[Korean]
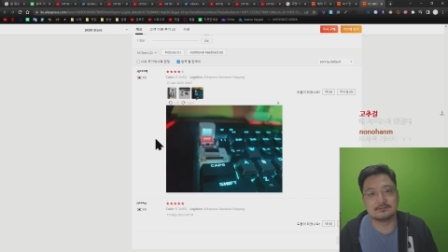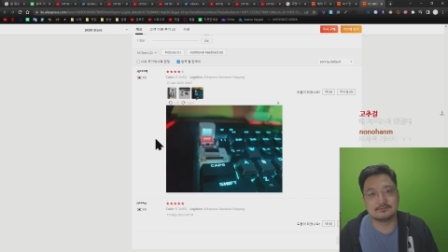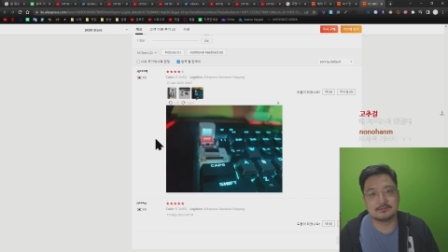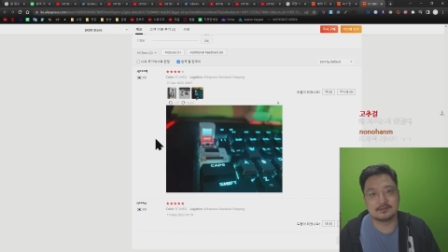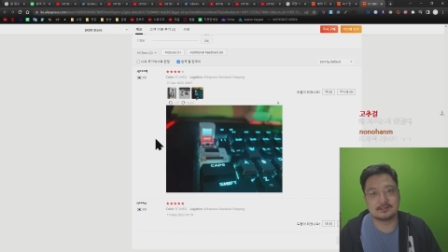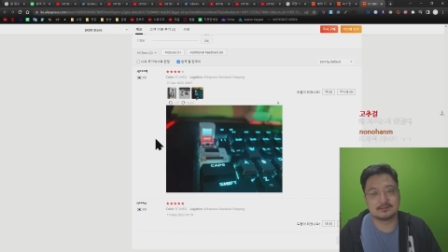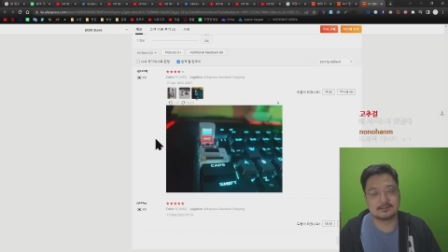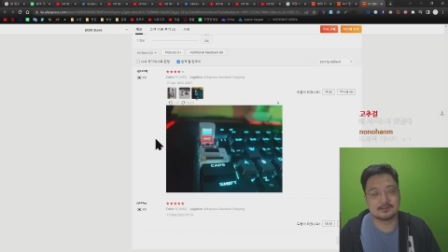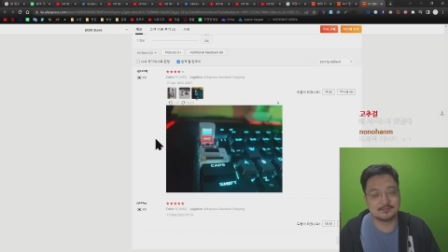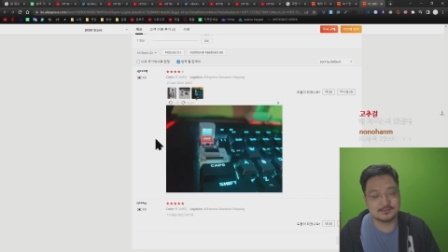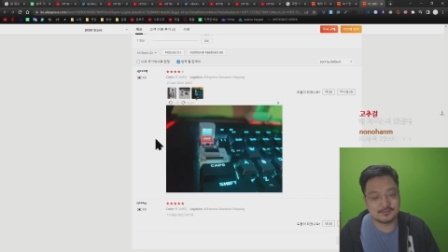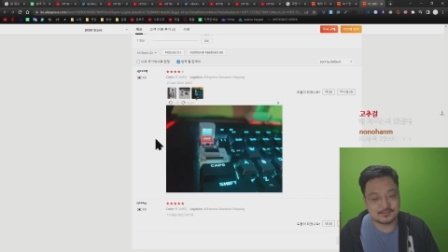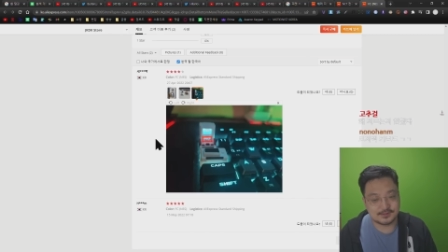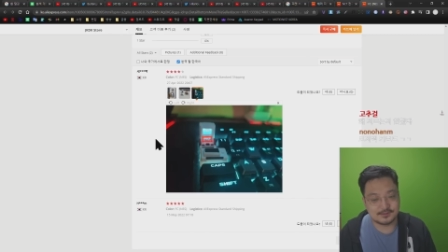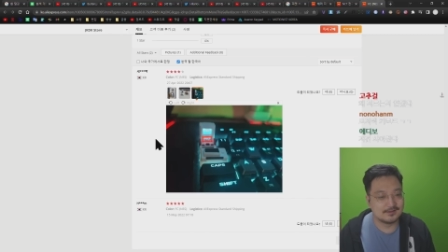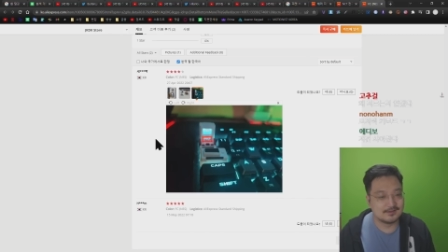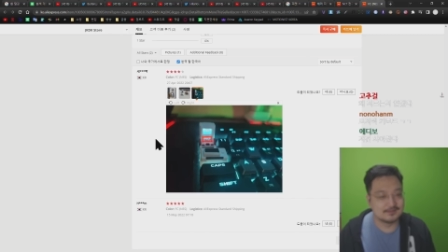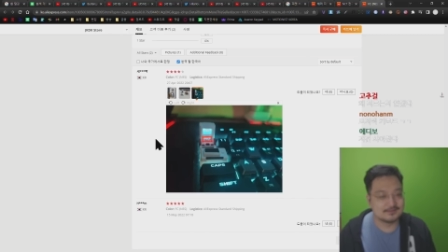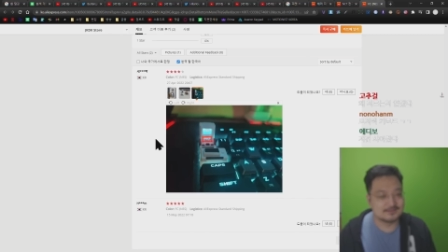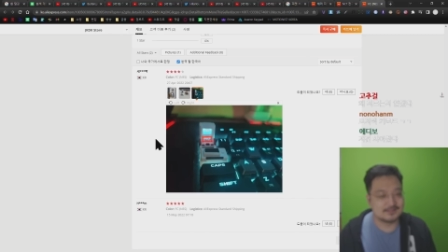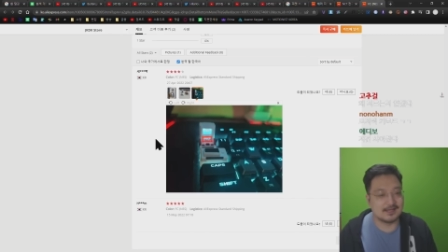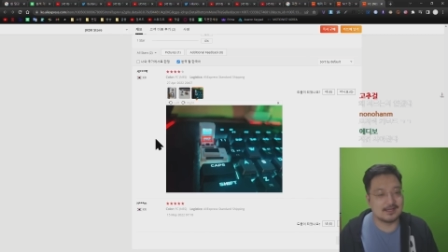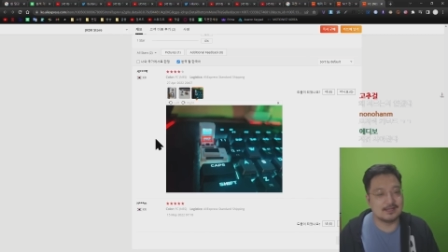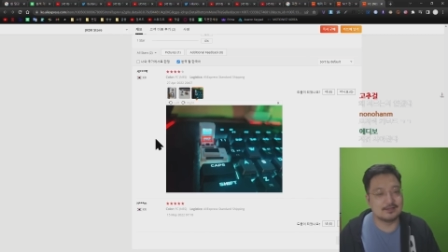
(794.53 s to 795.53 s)
거야 점점.
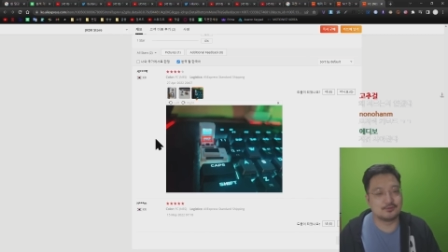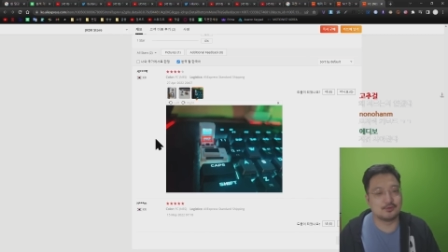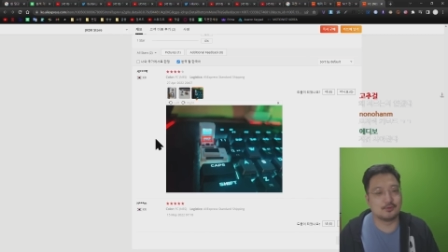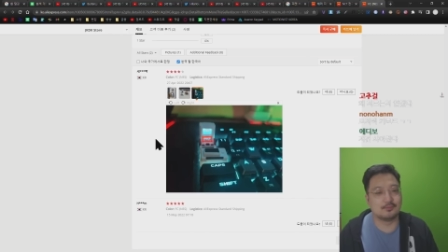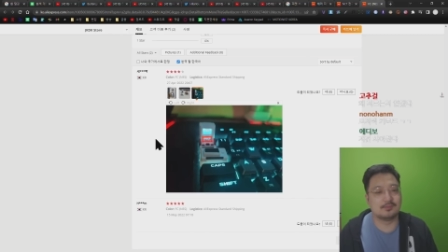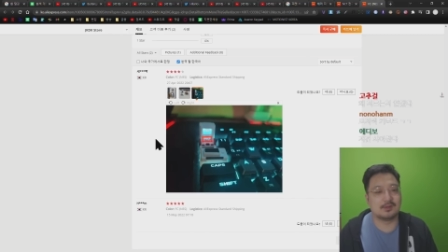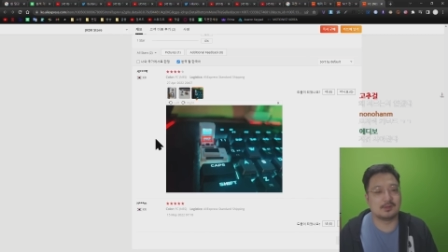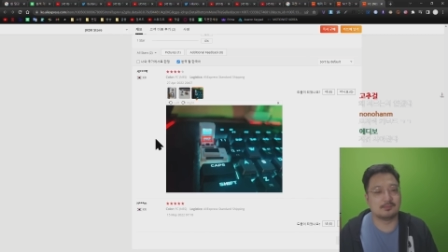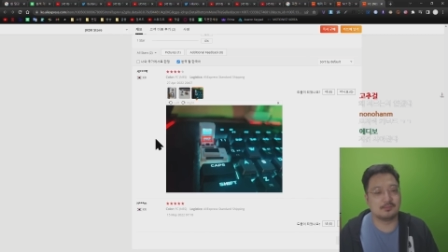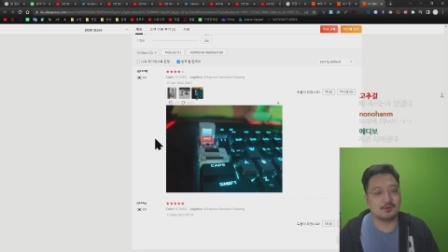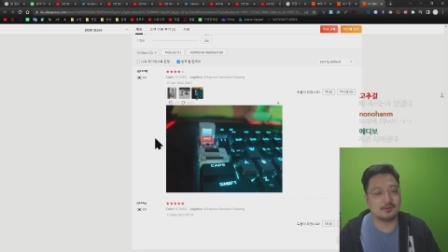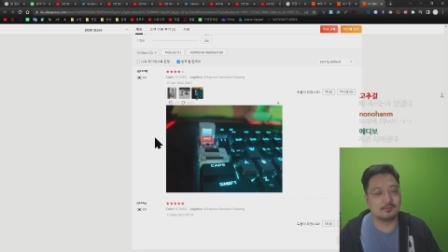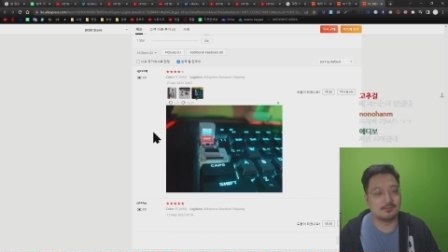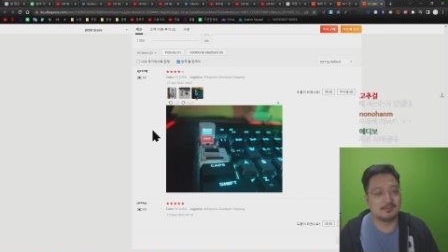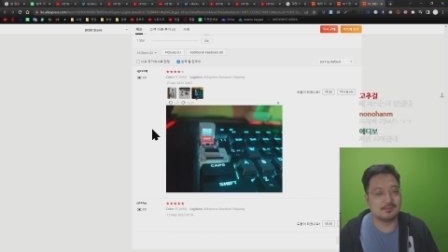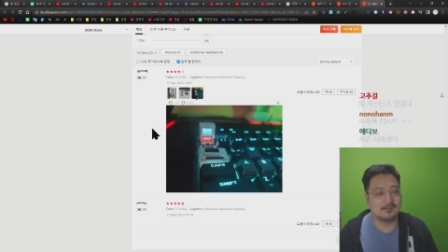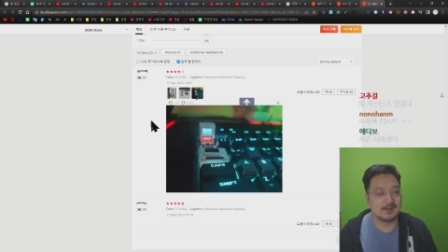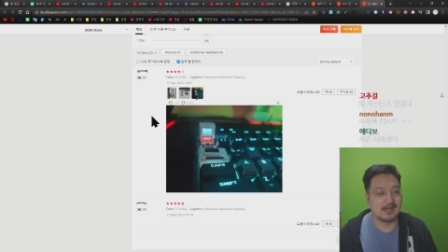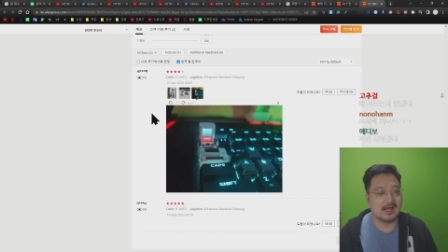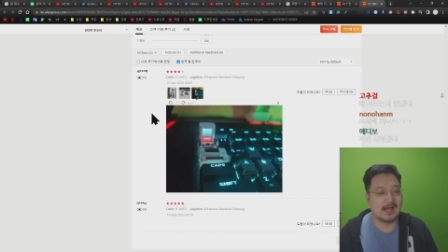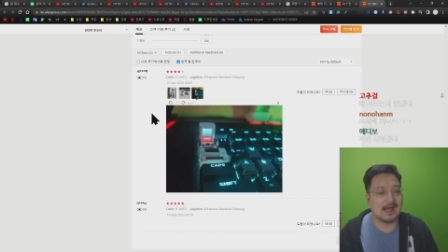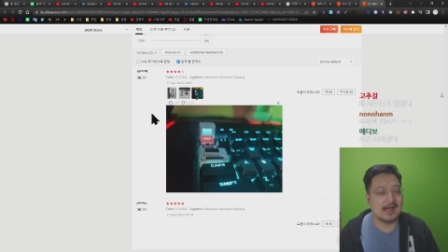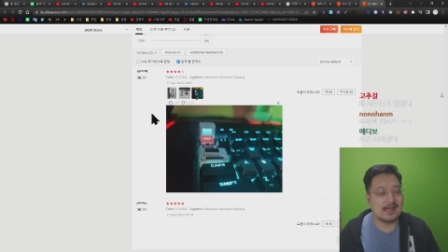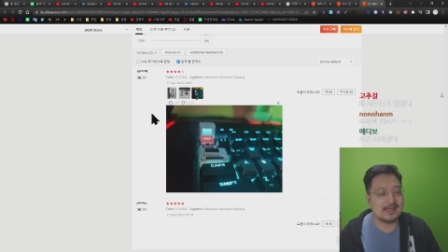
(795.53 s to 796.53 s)
제일 좋은 방법,
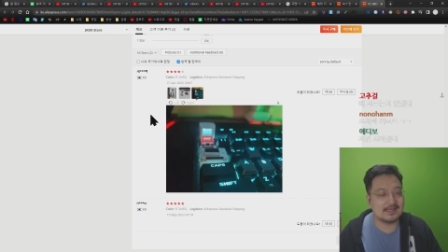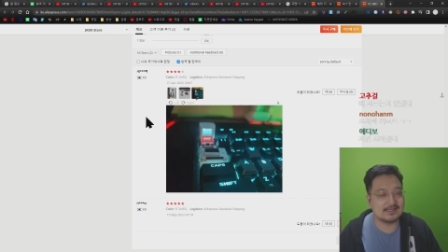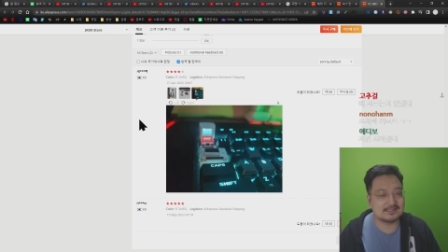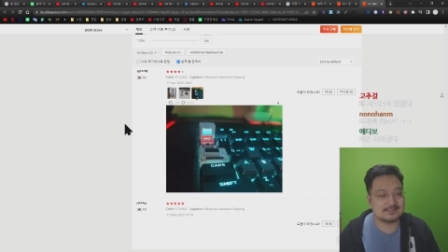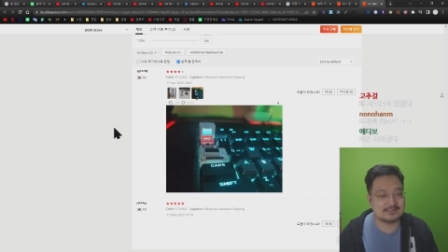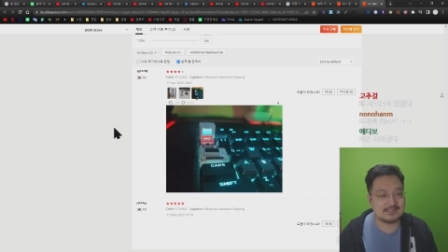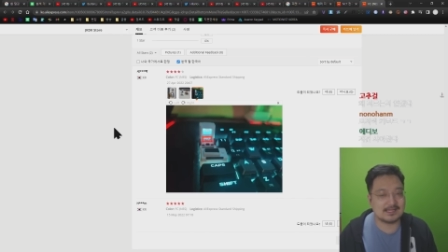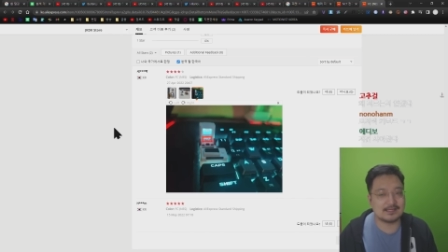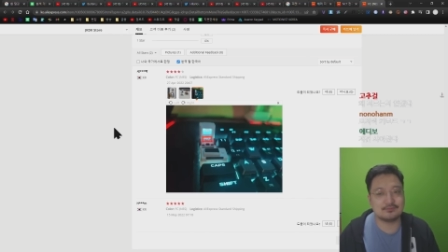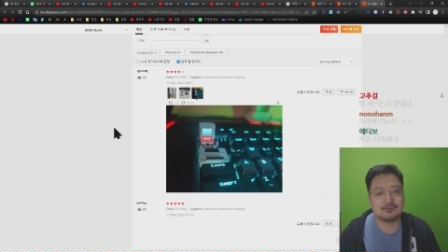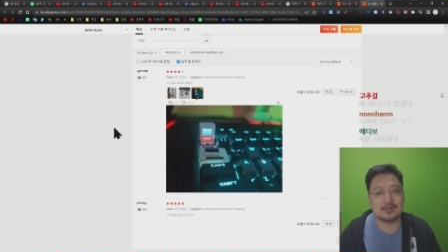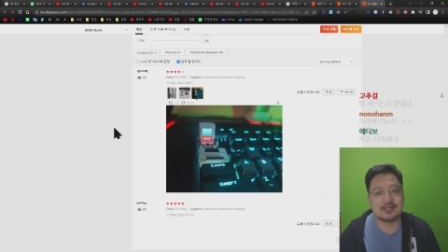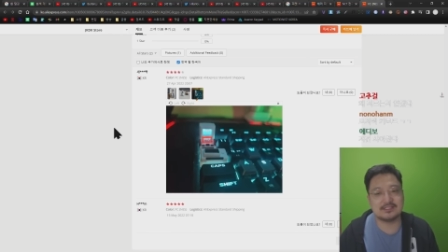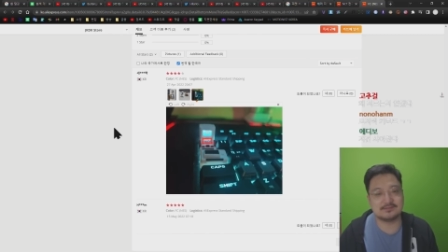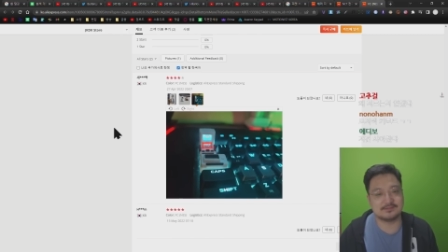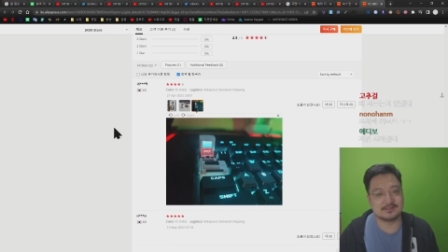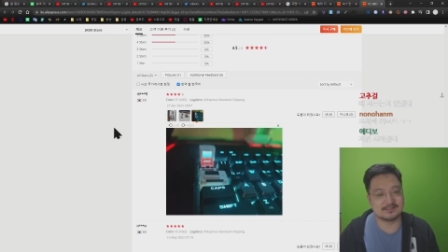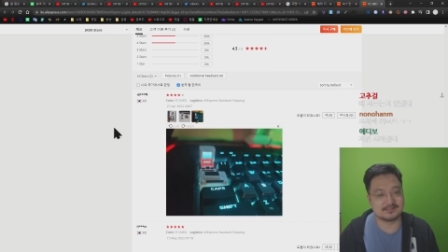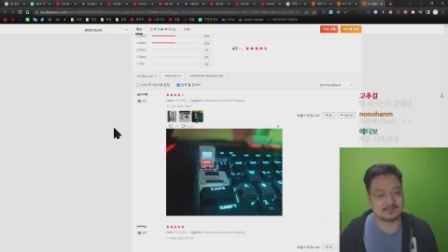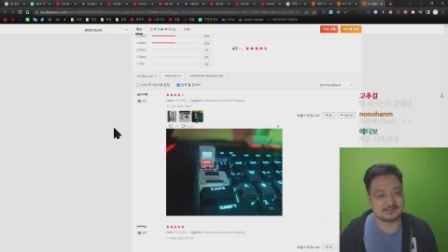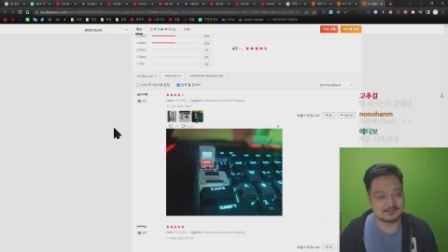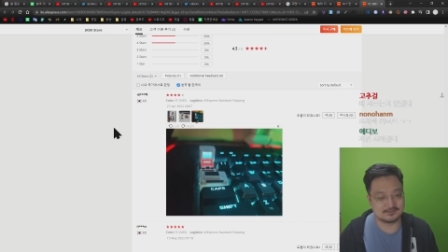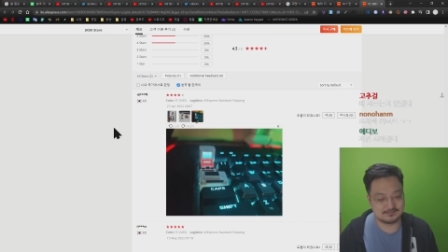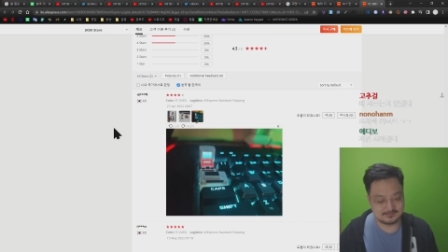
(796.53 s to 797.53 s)
아예 시작도 하지 마세요.